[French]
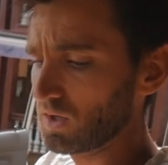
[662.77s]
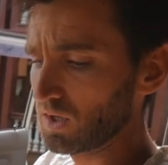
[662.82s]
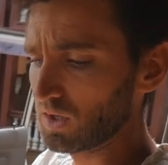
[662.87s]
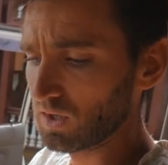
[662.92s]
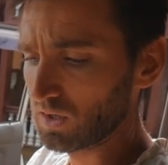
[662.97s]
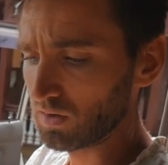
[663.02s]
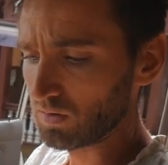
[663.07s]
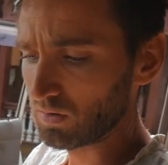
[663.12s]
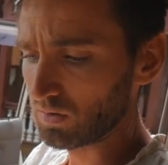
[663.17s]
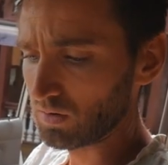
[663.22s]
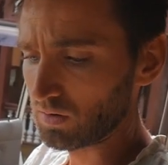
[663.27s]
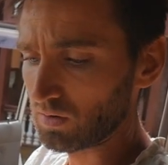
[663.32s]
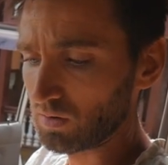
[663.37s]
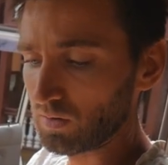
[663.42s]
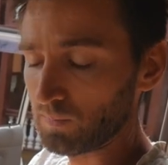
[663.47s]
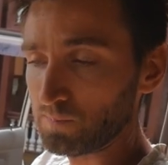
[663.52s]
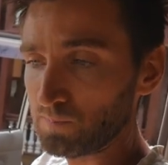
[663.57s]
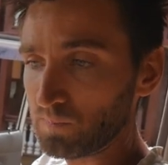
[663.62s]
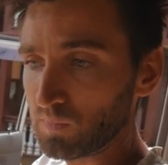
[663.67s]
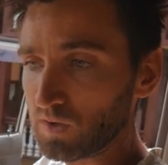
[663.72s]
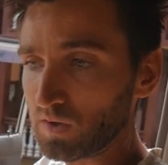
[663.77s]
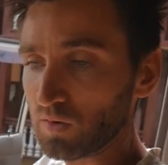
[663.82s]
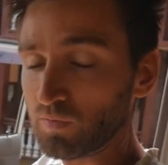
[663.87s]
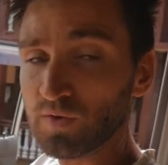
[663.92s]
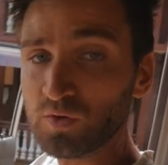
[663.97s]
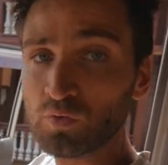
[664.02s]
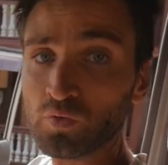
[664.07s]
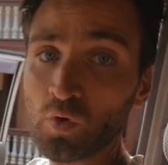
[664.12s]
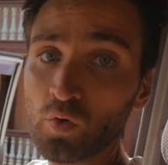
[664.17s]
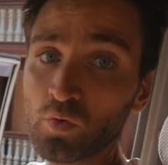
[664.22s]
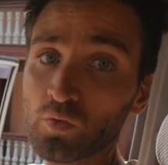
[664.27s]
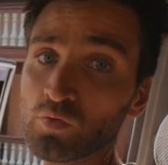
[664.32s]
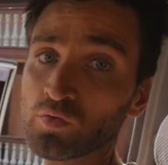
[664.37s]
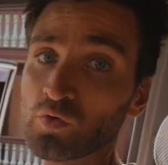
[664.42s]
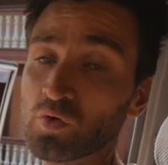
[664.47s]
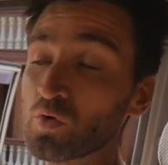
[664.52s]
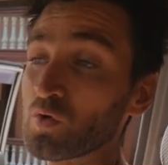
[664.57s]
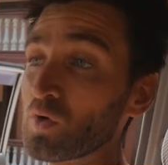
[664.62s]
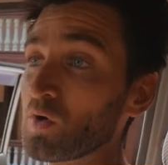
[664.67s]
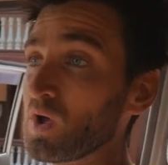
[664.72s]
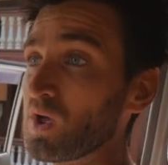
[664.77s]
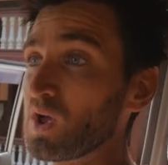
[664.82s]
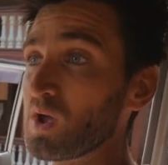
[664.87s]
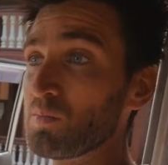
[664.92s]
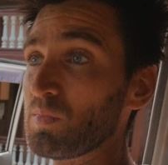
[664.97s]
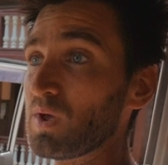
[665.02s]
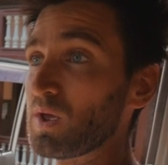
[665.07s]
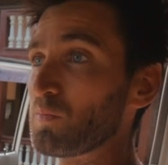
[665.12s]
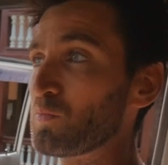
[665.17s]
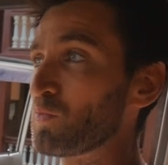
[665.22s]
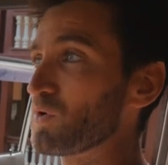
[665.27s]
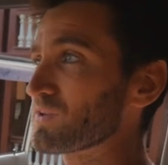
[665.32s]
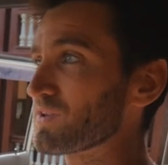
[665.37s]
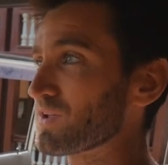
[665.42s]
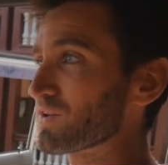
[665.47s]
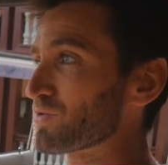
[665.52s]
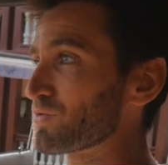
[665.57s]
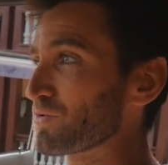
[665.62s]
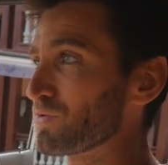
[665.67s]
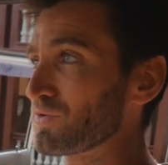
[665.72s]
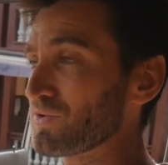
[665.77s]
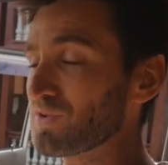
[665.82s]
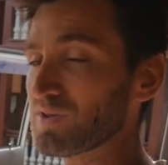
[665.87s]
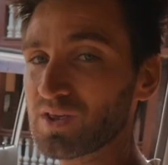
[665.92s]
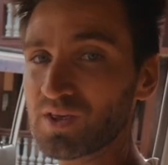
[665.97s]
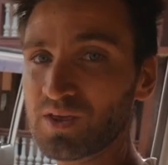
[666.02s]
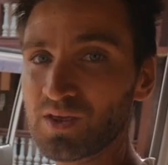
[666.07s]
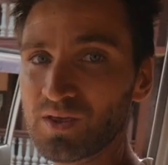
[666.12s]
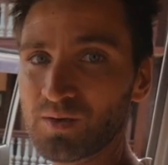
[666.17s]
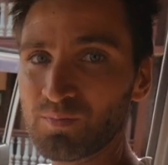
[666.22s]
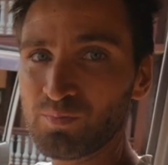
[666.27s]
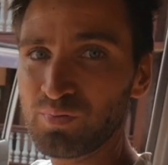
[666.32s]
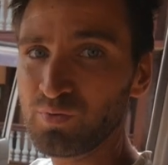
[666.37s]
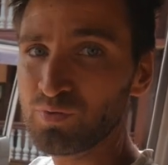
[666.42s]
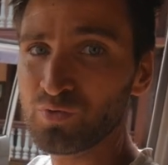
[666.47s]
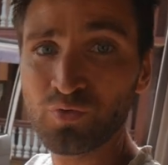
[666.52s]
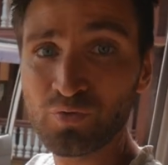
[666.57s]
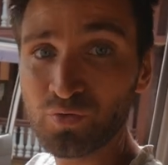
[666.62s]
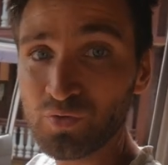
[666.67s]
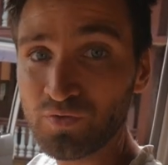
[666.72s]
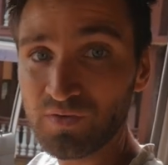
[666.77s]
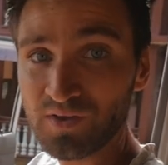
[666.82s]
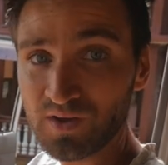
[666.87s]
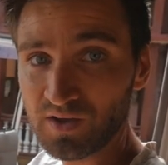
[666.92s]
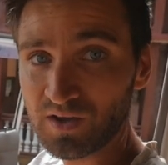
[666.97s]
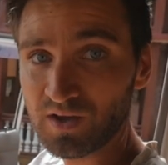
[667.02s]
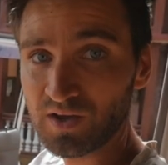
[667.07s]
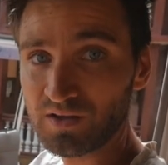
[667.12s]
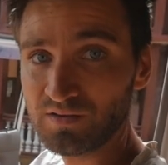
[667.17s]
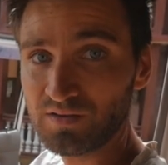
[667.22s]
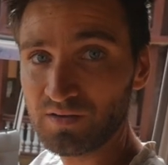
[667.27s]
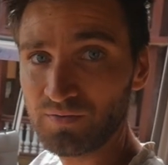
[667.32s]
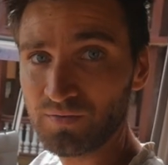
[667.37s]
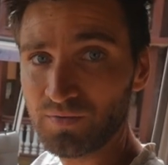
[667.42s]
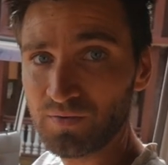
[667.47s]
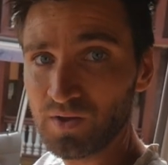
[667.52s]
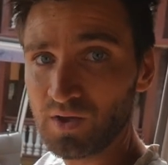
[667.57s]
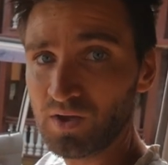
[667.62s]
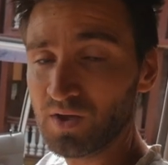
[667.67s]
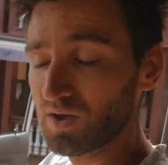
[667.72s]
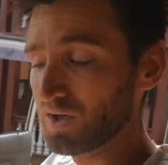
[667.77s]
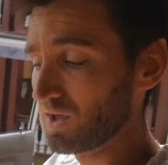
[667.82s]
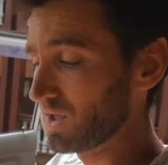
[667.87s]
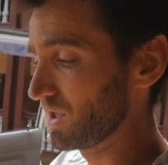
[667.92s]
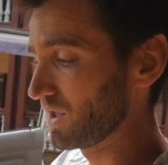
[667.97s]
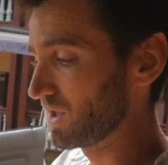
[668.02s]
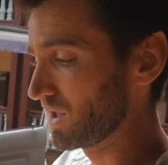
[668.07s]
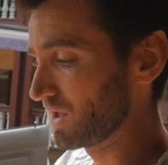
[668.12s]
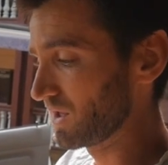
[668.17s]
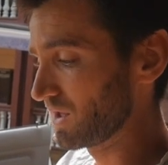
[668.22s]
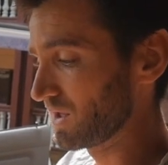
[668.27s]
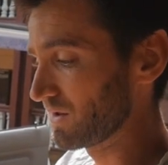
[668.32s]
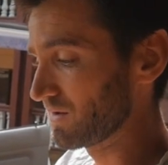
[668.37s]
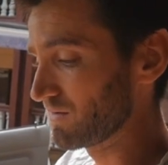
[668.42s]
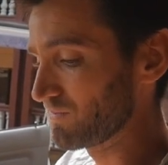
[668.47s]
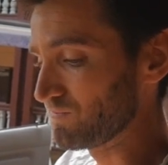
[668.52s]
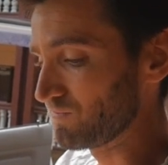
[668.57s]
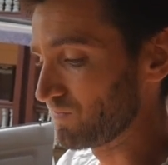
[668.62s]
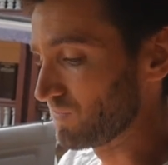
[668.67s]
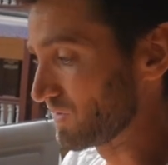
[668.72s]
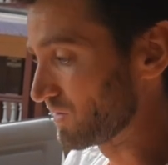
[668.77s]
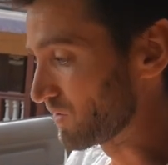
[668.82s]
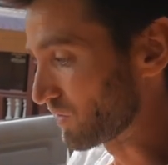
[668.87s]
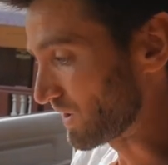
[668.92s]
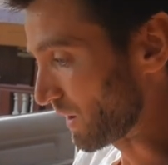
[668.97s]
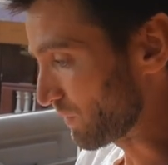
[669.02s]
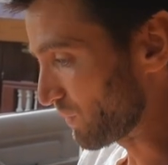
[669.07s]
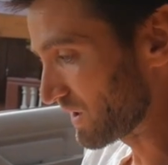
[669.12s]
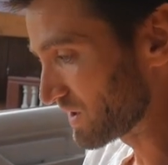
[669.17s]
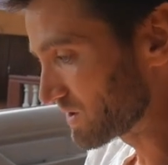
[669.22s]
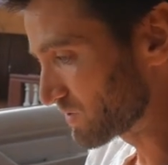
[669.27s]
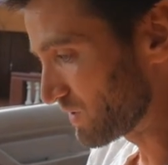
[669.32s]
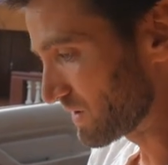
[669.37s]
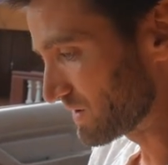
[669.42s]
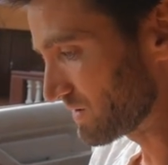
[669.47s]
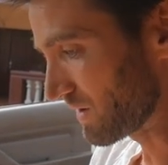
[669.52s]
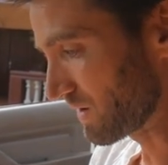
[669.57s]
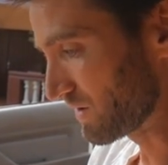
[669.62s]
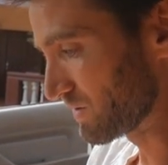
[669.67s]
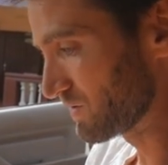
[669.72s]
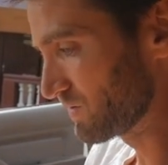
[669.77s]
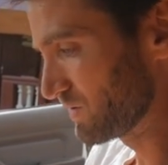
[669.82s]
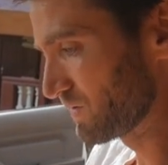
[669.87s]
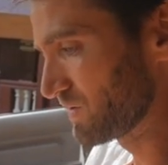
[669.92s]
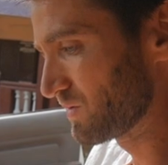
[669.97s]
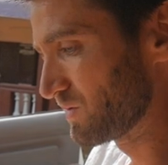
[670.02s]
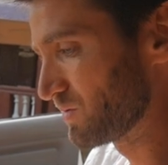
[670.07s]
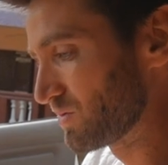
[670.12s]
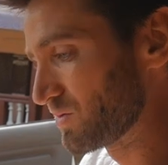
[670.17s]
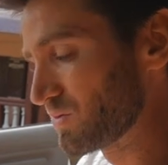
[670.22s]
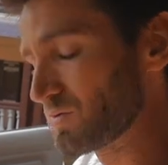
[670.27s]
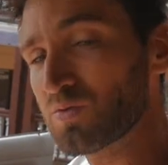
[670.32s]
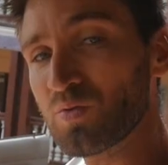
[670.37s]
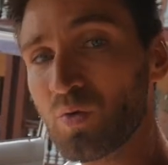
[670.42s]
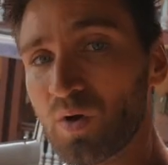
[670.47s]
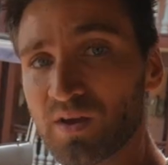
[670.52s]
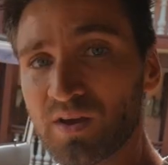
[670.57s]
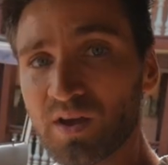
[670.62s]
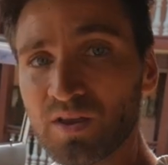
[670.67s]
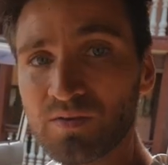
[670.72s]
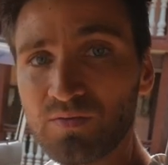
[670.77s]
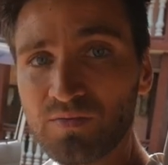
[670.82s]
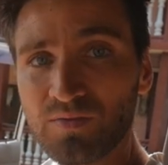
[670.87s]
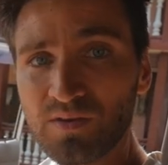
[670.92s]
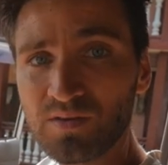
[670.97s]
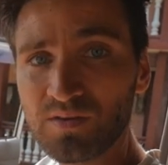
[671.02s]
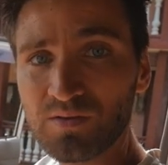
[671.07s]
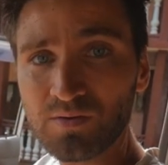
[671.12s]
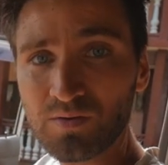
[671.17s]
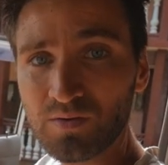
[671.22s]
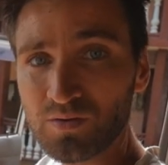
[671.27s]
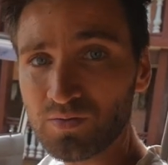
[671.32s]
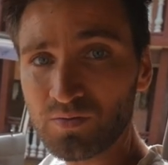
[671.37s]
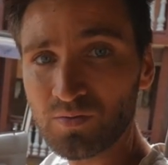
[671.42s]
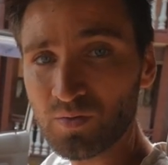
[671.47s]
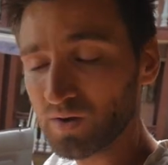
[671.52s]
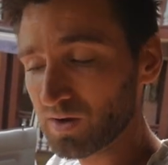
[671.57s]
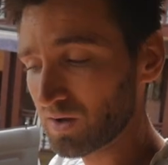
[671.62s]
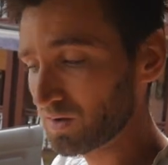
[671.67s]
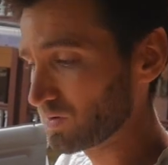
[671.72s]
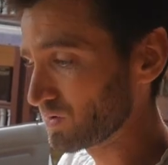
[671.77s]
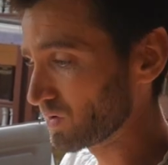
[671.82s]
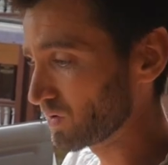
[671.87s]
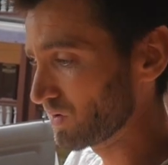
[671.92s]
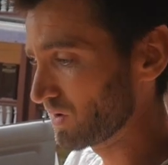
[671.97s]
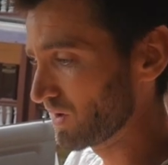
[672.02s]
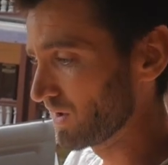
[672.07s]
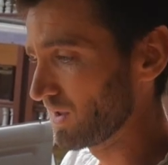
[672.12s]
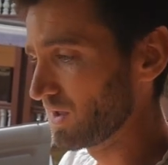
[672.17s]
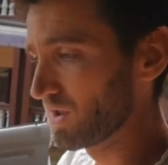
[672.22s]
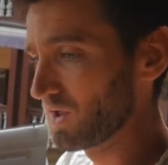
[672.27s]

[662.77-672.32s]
Et, euh, en fait, tu te rends compte que moins ben, moins t'as de choses et plus tu deviens créatif. Et quand t'as pas le choix, tu as juste euh, trois, 4 quatre vis, trois, quatre trucs.